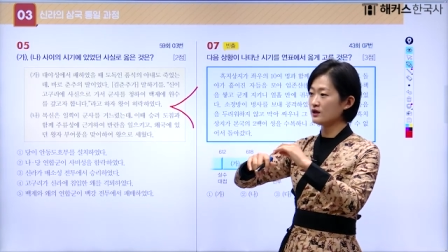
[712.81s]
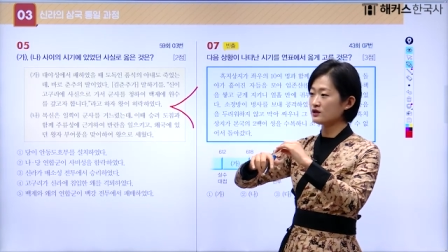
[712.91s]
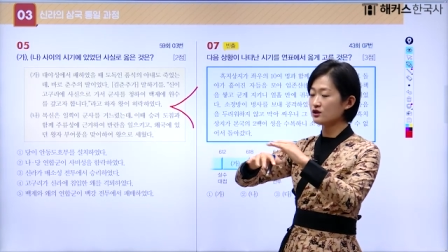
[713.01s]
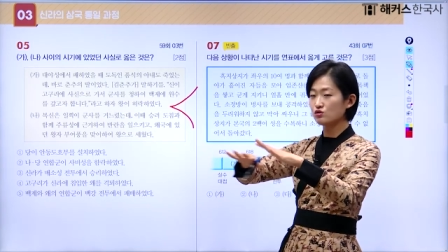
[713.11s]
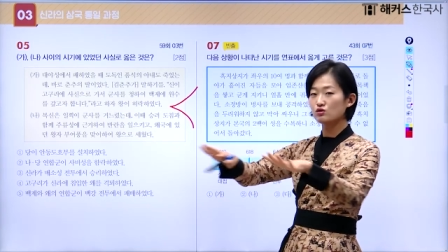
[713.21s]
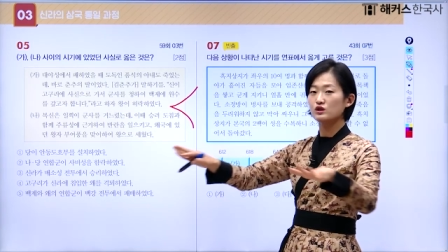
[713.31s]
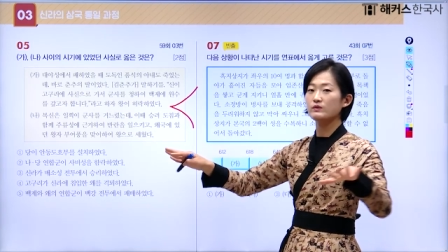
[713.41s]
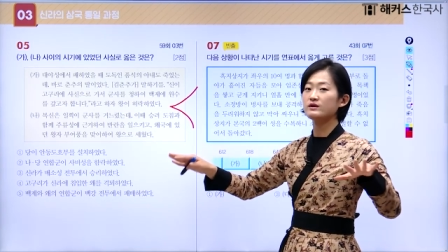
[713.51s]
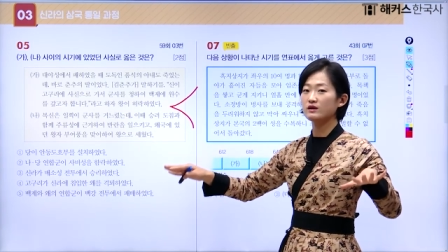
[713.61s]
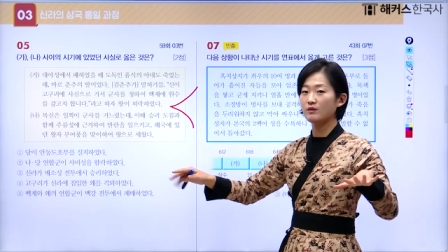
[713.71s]
진두
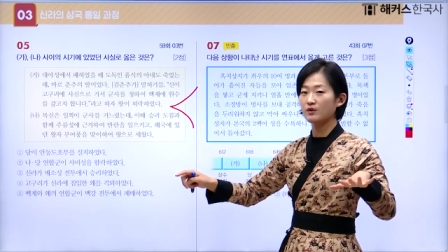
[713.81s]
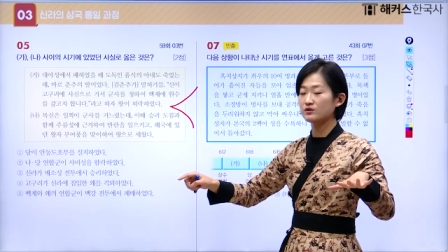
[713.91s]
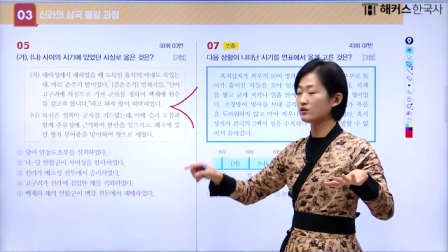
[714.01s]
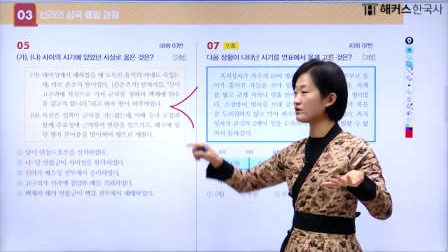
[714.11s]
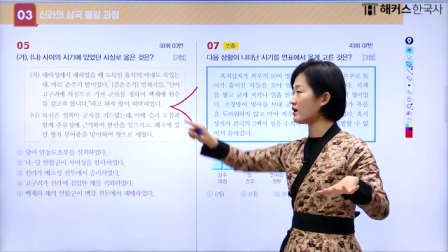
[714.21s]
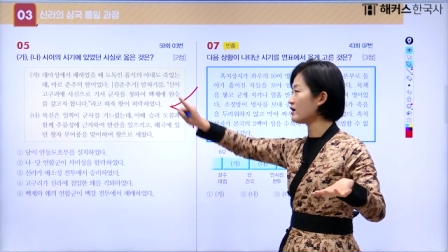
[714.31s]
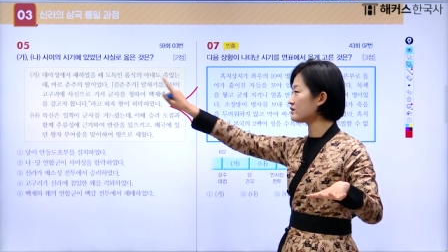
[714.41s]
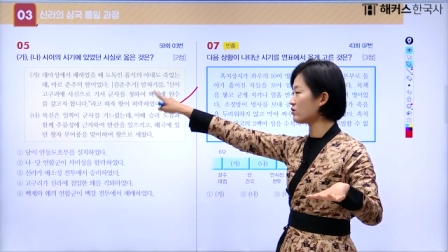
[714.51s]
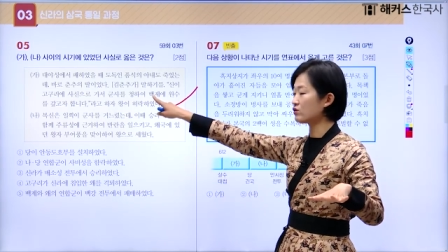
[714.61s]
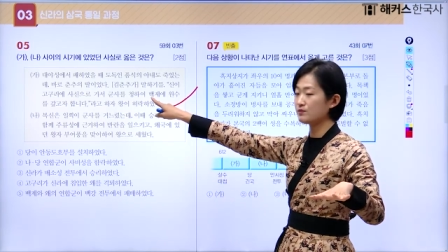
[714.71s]
지휘를 하면서
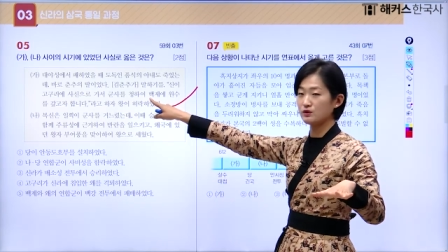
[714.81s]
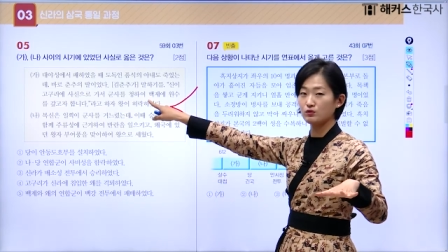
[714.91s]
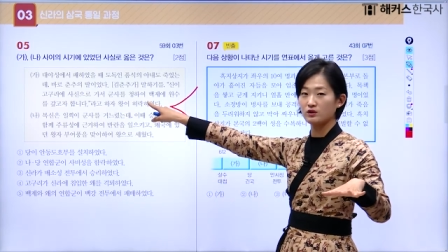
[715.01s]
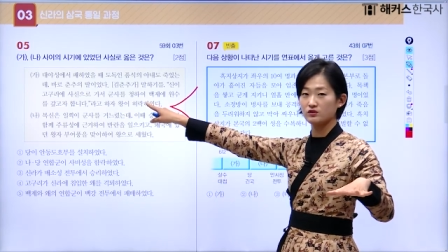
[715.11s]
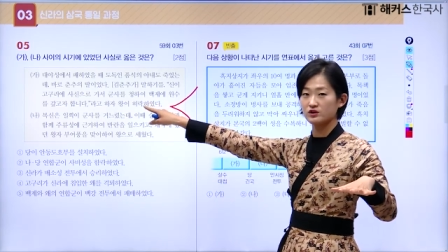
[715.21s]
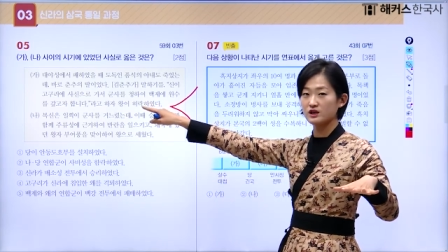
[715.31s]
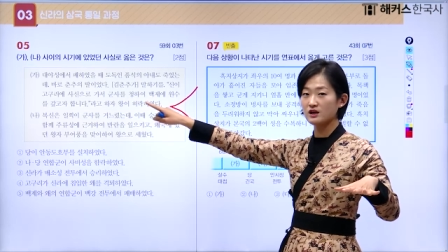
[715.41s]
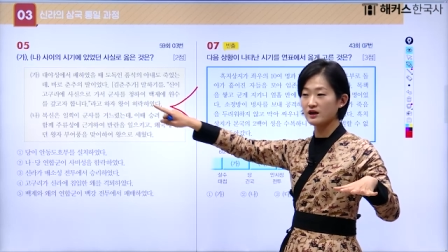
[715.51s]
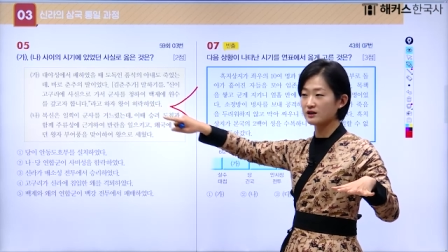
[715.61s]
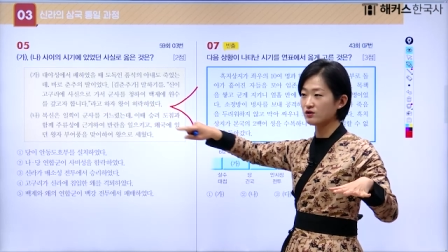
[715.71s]
대야성을 비롯해서
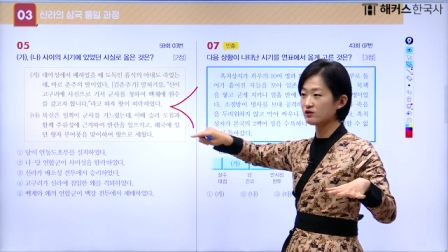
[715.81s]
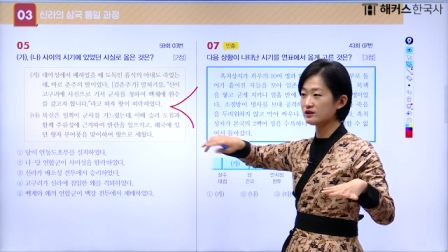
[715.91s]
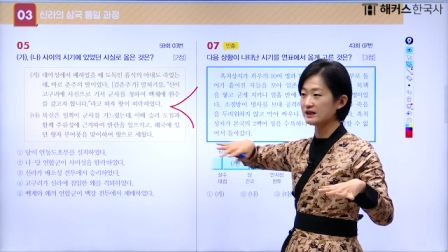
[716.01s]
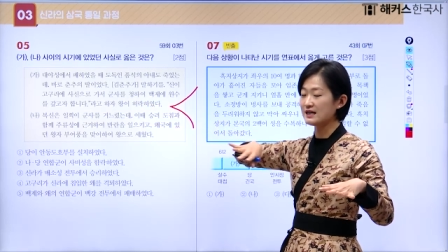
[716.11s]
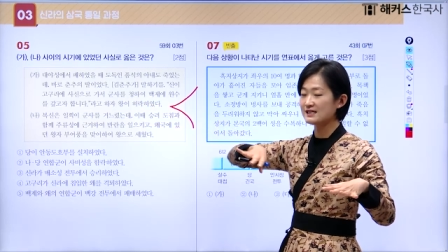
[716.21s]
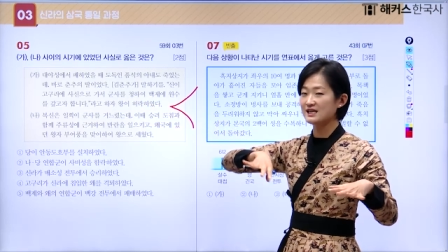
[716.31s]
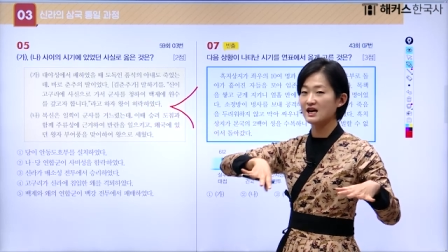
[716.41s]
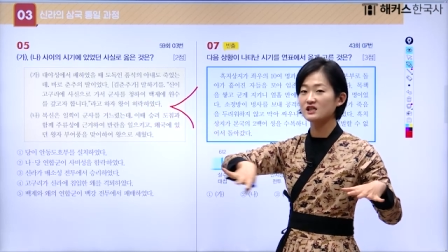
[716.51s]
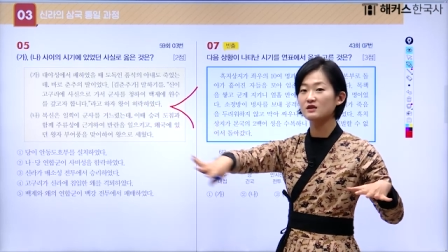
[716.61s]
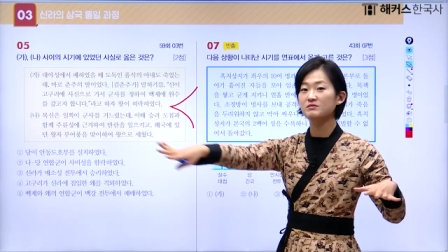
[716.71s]
신라의 성을
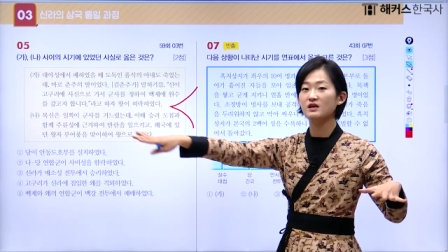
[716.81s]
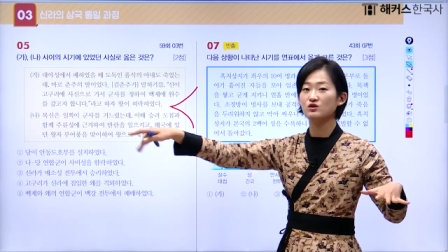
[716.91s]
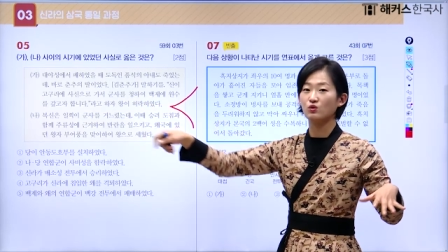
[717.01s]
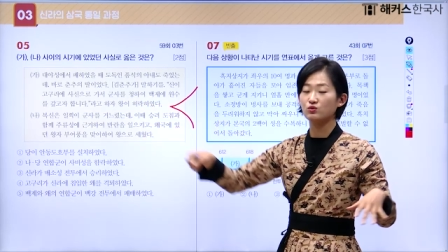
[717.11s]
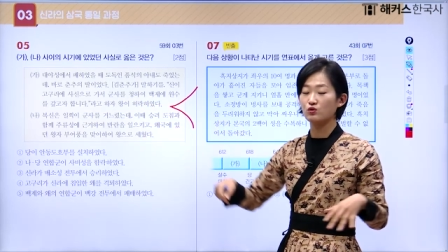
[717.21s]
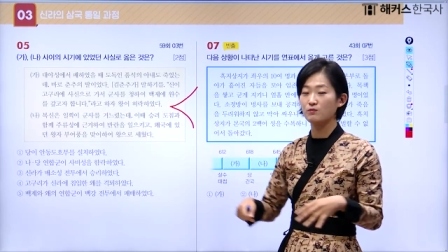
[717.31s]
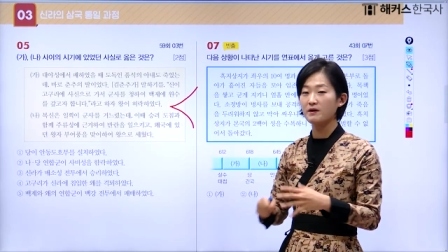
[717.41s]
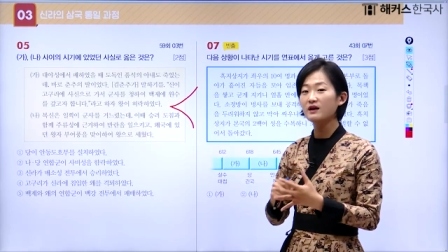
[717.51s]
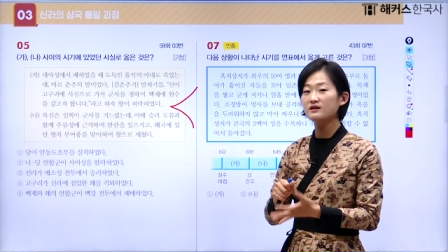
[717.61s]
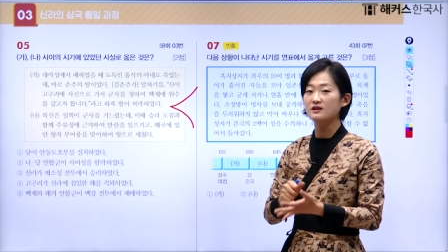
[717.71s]
40개 정도를
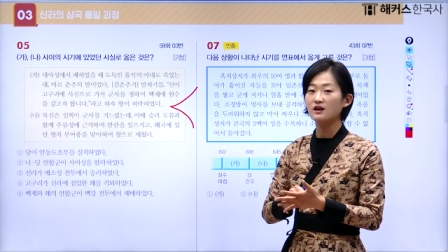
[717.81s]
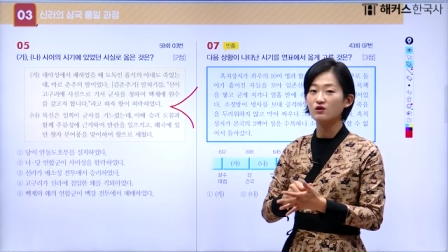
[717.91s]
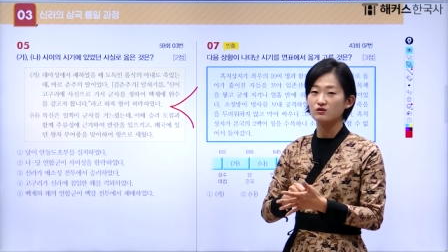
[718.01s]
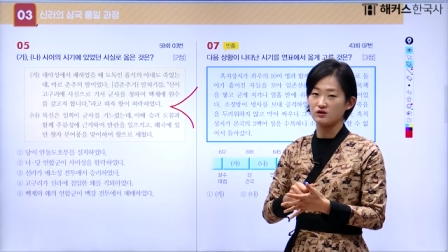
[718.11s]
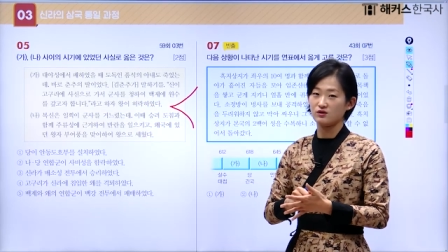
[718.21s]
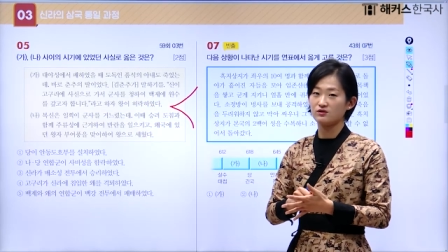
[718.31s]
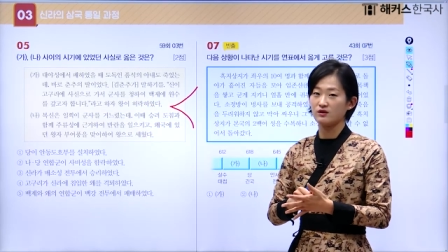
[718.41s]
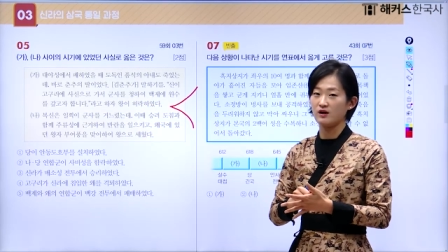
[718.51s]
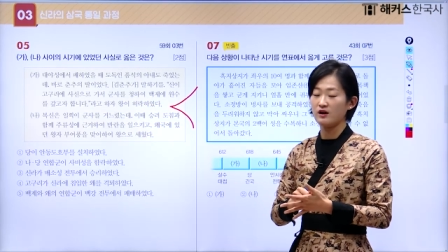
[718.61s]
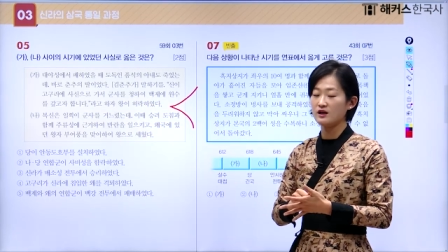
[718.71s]
빼앗는 사건이
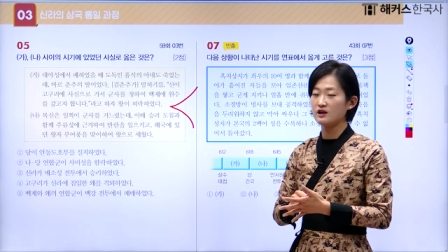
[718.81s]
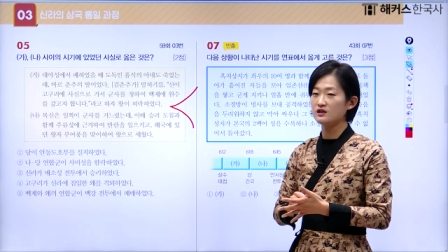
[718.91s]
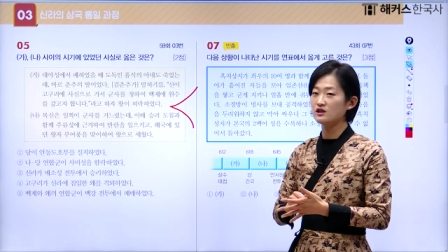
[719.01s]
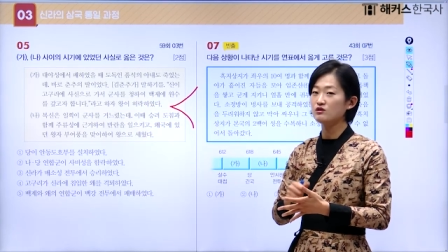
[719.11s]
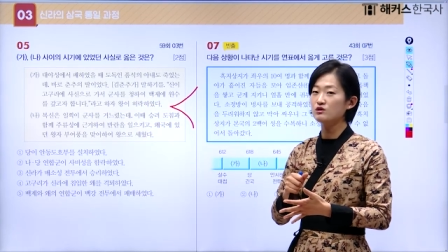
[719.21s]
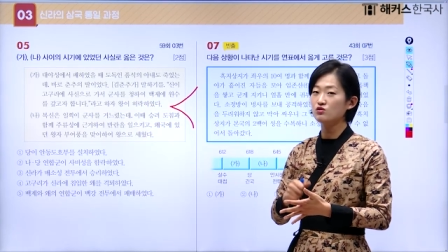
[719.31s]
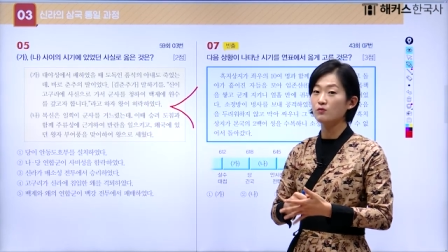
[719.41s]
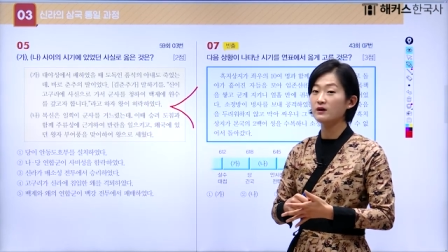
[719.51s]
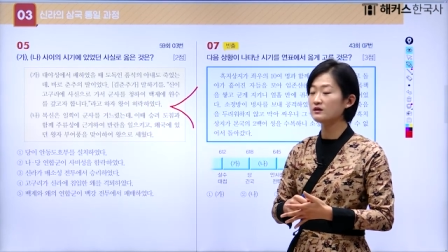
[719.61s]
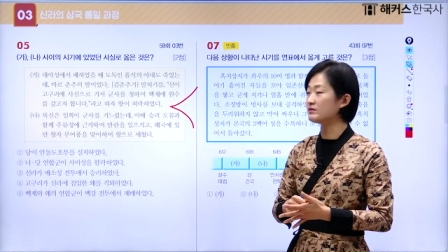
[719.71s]
있었어요. 이 즉위
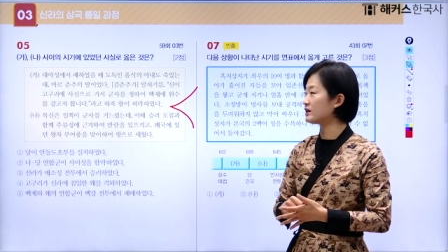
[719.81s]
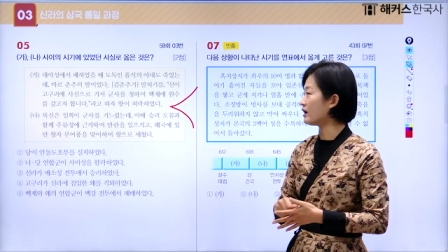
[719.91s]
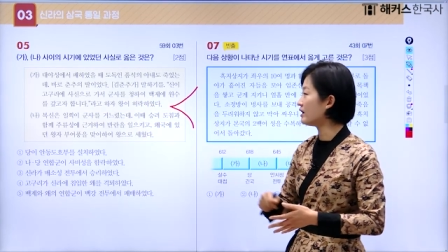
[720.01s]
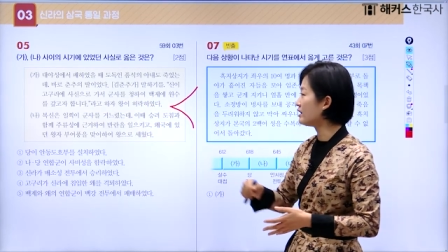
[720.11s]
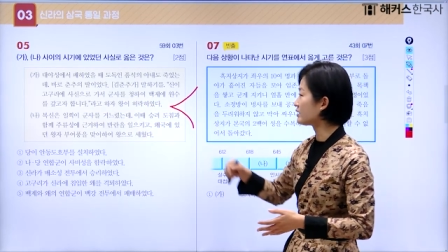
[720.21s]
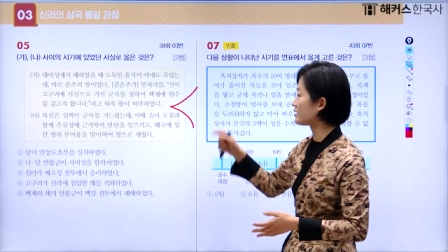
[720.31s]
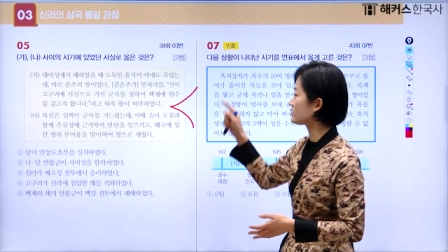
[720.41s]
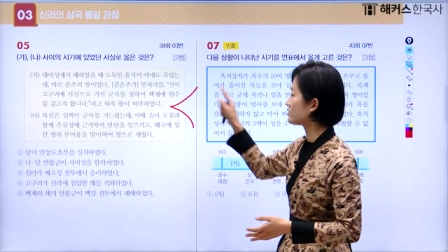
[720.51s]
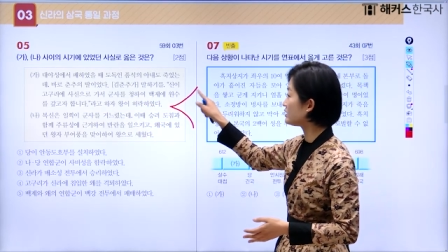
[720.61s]
초반입니다. 그래서